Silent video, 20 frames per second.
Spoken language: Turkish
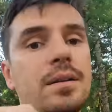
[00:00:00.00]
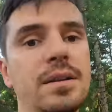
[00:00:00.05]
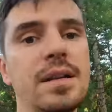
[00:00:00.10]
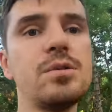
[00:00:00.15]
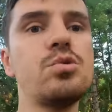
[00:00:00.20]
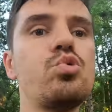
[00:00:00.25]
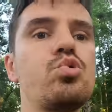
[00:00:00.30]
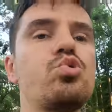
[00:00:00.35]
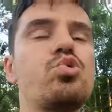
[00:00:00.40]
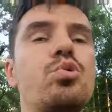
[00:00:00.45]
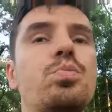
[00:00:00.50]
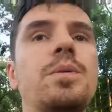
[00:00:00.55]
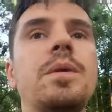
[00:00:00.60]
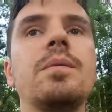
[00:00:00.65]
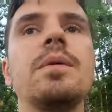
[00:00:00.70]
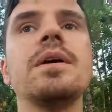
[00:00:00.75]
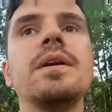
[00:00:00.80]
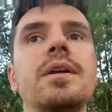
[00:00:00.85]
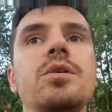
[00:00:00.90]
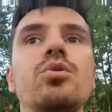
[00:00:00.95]
nasıl Üsküp'te
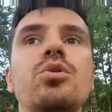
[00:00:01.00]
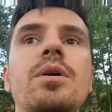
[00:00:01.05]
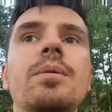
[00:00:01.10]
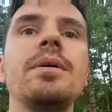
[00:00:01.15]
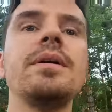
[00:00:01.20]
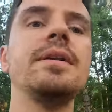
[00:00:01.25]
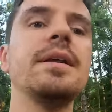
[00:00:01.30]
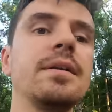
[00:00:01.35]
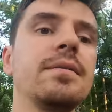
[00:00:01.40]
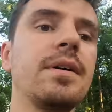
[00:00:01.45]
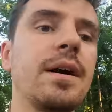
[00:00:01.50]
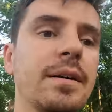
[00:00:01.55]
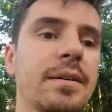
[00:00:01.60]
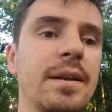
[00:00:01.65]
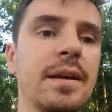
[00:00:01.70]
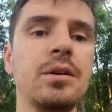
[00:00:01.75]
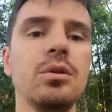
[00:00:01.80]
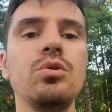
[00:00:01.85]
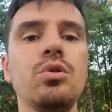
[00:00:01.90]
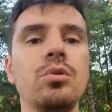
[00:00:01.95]
Makedonya Meydanı
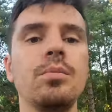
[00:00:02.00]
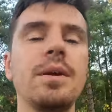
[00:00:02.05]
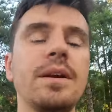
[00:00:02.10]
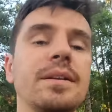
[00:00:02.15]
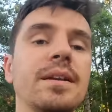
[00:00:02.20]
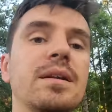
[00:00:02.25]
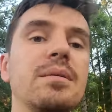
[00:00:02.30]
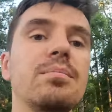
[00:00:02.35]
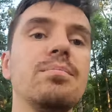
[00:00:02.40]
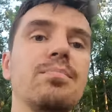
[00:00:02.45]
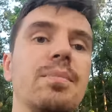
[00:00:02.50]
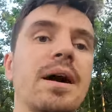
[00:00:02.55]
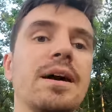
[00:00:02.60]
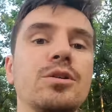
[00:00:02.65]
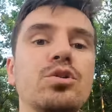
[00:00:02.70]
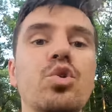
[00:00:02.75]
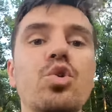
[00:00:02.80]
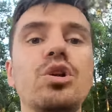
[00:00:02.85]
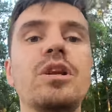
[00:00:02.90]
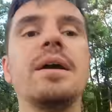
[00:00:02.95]
vardı en ünlü meydanı
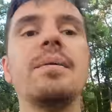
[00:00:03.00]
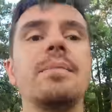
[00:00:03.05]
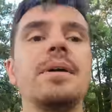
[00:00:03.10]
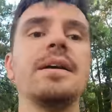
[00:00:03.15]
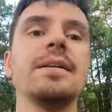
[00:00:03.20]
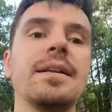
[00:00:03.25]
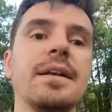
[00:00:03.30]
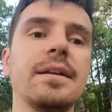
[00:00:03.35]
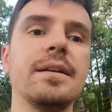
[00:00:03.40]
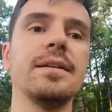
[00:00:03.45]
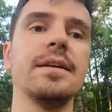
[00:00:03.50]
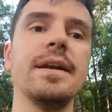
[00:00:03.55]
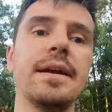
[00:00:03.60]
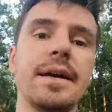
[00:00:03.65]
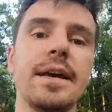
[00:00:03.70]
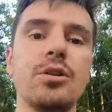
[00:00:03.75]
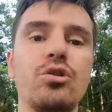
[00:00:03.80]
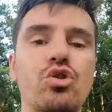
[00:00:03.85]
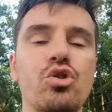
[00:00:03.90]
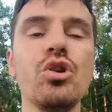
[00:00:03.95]
Magnolia Meydanı diye
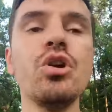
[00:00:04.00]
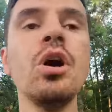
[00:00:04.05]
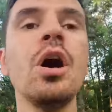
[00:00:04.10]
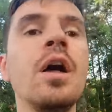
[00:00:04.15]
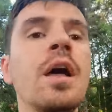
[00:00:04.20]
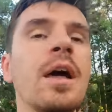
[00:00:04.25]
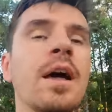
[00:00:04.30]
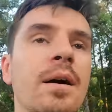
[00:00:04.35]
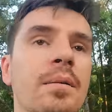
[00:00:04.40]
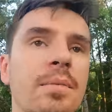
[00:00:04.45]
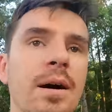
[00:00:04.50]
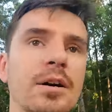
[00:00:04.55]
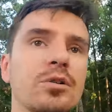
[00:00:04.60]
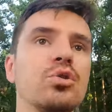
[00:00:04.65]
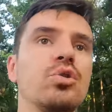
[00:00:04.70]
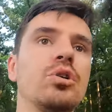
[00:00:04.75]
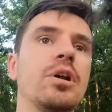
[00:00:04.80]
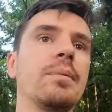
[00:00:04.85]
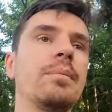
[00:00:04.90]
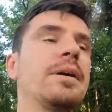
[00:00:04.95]
geçiyor.
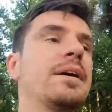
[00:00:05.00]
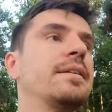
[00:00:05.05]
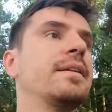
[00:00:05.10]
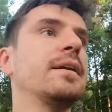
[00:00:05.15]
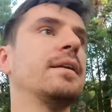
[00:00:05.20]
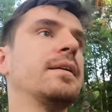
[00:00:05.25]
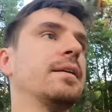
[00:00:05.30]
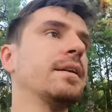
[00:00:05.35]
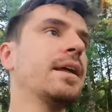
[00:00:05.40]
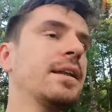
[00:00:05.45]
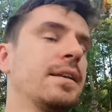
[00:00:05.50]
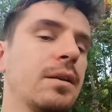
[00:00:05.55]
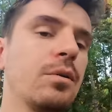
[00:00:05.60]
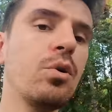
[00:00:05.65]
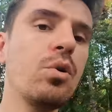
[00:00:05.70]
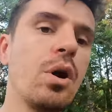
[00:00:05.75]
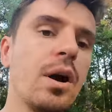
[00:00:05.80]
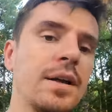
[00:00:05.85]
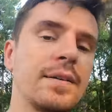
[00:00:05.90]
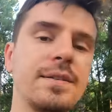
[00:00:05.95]
Magnolia Meydanı'ndan
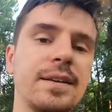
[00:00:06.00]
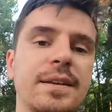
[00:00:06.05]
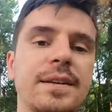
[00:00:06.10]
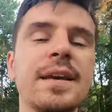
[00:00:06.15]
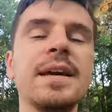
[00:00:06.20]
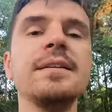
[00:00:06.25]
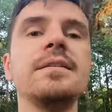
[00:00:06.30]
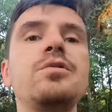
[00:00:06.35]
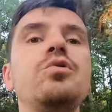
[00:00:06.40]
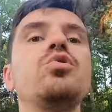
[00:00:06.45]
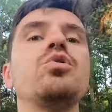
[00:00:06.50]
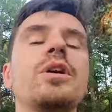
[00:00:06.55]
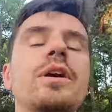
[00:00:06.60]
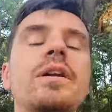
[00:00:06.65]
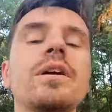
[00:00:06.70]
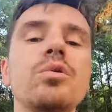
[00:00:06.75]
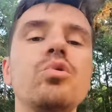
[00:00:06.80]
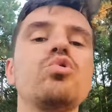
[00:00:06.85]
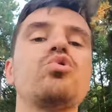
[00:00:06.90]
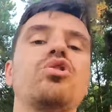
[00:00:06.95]
o antik kent
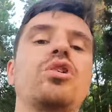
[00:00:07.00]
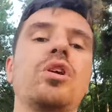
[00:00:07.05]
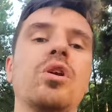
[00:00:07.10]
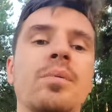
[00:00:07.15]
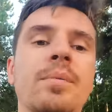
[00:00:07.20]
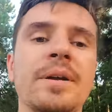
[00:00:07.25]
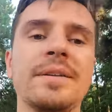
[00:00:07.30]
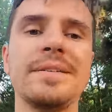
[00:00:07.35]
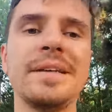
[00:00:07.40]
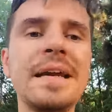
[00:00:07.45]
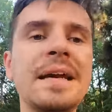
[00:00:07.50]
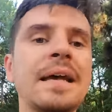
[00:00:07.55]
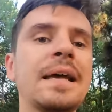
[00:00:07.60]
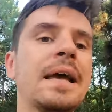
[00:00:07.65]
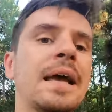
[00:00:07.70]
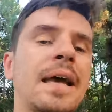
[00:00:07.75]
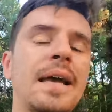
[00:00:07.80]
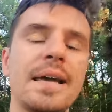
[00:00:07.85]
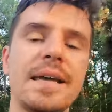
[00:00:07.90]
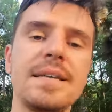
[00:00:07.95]
yürüyerek 3 kilometre.
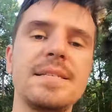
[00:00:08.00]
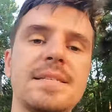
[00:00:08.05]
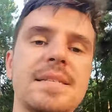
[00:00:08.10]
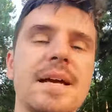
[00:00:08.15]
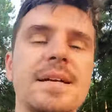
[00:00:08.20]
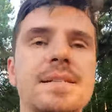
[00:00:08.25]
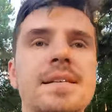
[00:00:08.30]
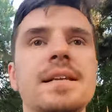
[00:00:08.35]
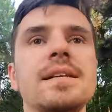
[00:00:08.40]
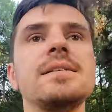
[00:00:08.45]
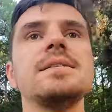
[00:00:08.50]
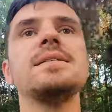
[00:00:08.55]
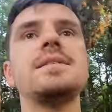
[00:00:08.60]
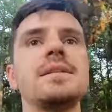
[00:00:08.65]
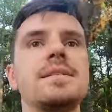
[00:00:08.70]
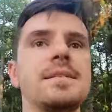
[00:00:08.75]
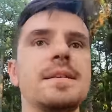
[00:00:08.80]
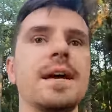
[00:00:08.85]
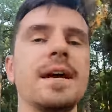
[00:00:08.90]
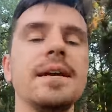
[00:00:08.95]
İsterseniz
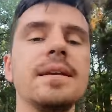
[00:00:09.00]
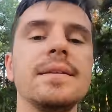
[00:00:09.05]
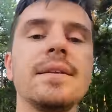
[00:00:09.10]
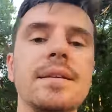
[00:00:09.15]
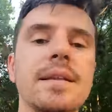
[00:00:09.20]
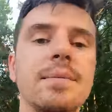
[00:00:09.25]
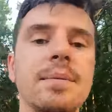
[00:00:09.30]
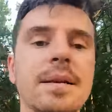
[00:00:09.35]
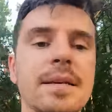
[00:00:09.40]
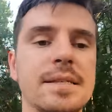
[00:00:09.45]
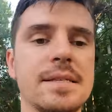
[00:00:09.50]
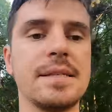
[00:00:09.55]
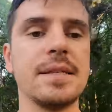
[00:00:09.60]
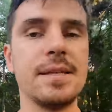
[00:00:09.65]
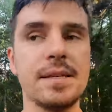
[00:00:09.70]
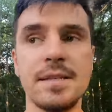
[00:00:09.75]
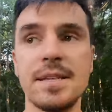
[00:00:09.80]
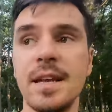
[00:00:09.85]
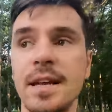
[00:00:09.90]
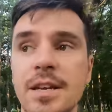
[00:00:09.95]
siz ziyaret
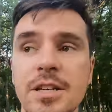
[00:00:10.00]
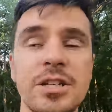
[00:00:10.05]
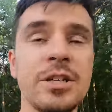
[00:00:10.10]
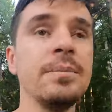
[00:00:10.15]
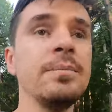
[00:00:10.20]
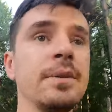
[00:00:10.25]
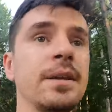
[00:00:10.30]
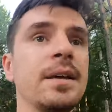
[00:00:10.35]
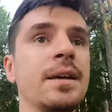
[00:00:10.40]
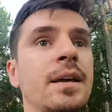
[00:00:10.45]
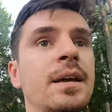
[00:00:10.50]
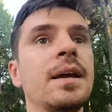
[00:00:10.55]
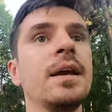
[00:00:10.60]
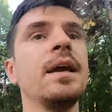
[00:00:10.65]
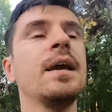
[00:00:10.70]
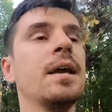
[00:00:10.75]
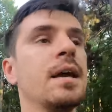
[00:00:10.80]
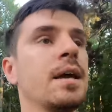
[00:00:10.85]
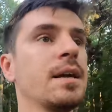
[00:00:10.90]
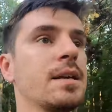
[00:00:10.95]
edebilirsiniz. Şimdi
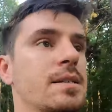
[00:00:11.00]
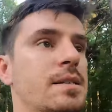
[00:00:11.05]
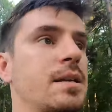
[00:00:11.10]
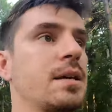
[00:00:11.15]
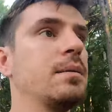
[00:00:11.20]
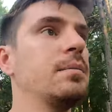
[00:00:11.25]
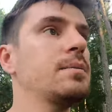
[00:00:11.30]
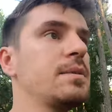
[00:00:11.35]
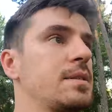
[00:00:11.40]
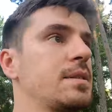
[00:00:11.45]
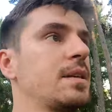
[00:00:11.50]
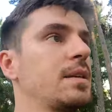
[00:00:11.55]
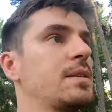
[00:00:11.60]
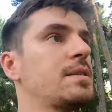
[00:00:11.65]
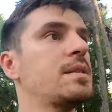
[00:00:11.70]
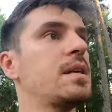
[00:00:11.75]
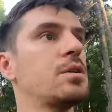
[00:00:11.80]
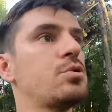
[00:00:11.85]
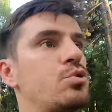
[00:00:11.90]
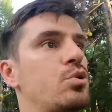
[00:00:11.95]
sağımızda
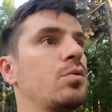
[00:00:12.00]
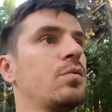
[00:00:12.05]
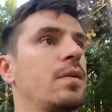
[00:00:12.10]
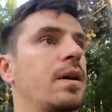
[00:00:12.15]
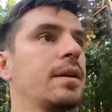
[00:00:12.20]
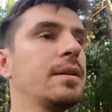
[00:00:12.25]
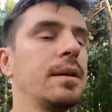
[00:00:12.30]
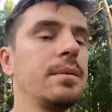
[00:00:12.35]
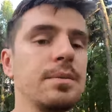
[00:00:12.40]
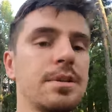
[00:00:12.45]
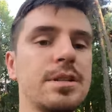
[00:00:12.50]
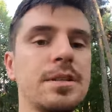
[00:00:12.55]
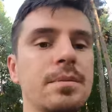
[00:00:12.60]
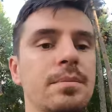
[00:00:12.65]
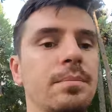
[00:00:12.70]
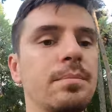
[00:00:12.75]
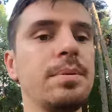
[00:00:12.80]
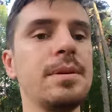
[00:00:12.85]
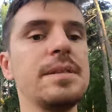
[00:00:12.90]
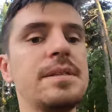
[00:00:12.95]
istasyon var
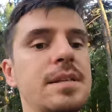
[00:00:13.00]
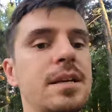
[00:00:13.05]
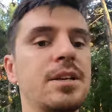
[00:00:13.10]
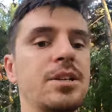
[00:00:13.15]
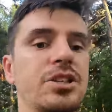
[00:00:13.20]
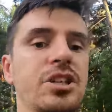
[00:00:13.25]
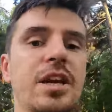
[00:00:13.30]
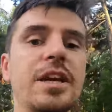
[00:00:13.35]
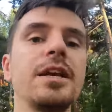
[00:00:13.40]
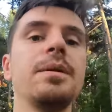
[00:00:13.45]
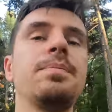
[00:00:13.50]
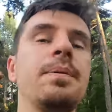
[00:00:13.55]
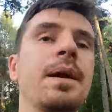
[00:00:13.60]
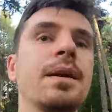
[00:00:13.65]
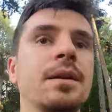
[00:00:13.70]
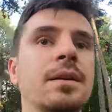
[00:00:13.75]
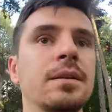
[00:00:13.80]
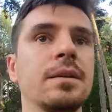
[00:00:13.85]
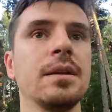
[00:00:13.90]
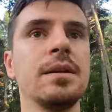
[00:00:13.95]
demiştim. Biz şehir
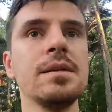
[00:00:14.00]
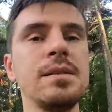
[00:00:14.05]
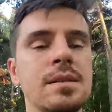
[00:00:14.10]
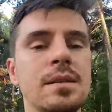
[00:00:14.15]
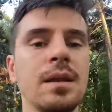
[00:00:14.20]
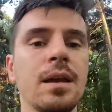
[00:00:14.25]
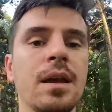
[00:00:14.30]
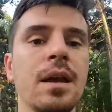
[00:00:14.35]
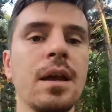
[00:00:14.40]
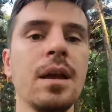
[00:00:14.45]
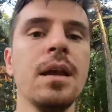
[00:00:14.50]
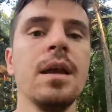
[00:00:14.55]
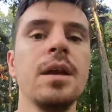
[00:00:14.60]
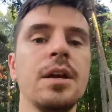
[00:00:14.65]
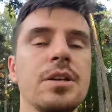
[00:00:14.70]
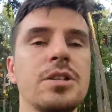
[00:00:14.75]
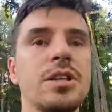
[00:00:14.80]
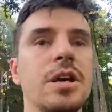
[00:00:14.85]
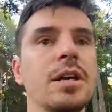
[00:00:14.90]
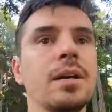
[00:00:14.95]
parkındayız.
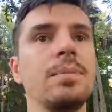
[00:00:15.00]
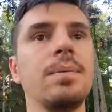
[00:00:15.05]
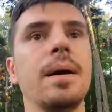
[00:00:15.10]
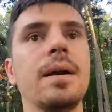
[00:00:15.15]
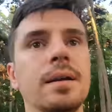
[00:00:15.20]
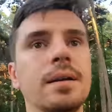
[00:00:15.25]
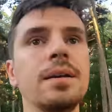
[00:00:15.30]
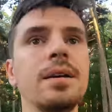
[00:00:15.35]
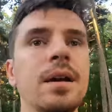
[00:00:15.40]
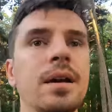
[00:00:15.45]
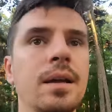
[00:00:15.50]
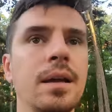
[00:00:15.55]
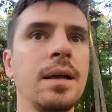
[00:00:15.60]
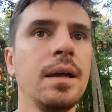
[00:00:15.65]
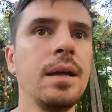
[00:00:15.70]
Şehir parkı